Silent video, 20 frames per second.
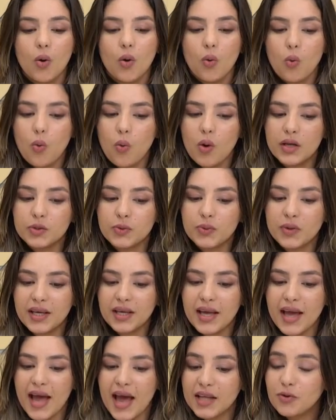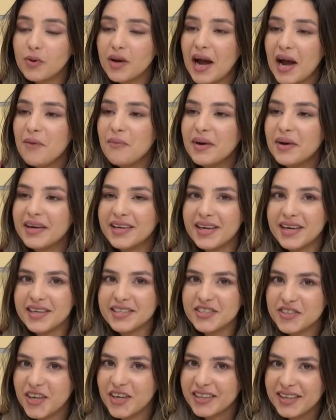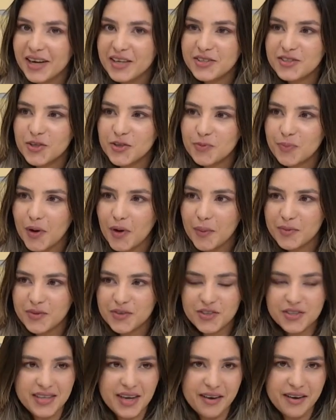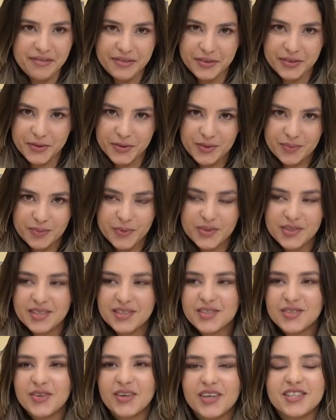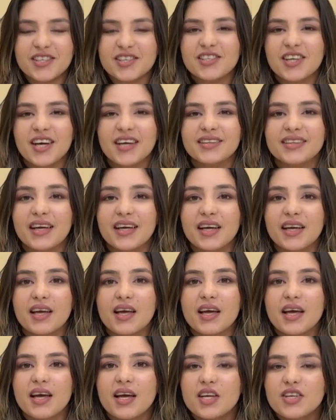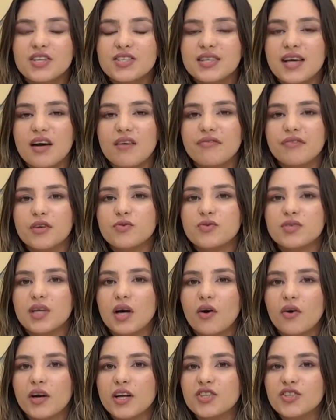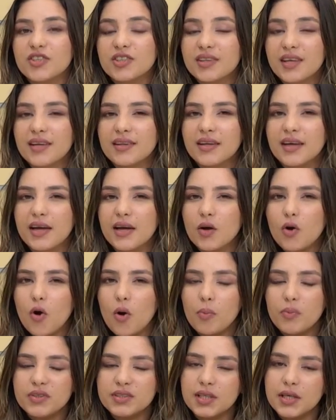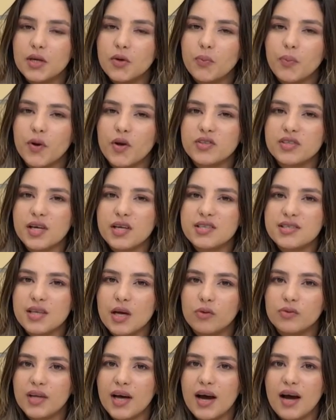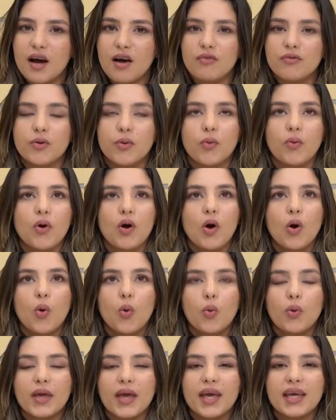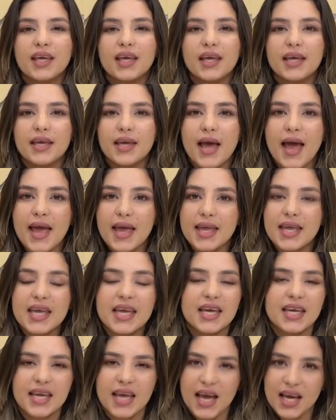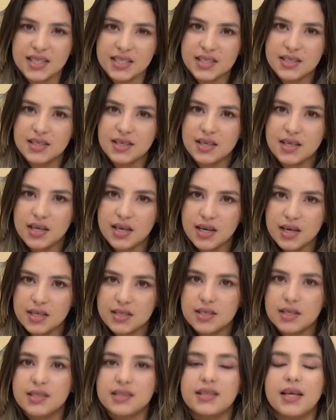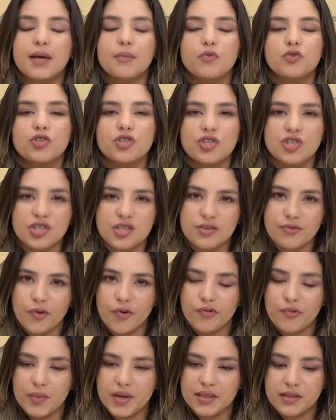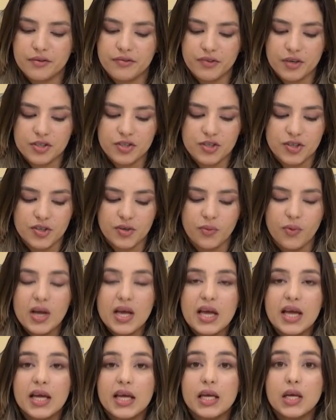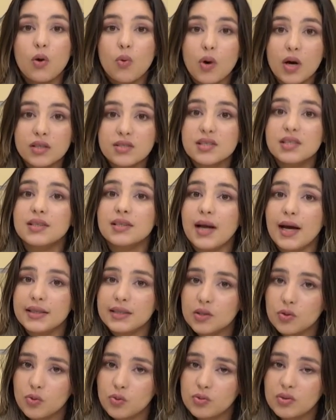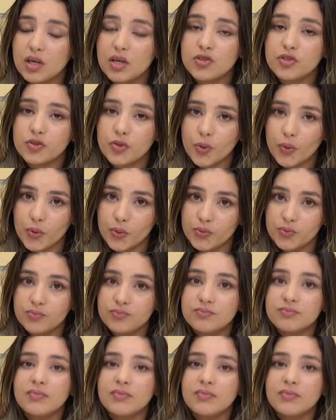o quanto que educar uma criança já traz seus próprios desafios. Por si só, a gente já tem desafios na hora de entender como que seria um processo saudável, o que que enriquece essa criança em termos de desenvolvimento infantil. E quando se trata do transtorno,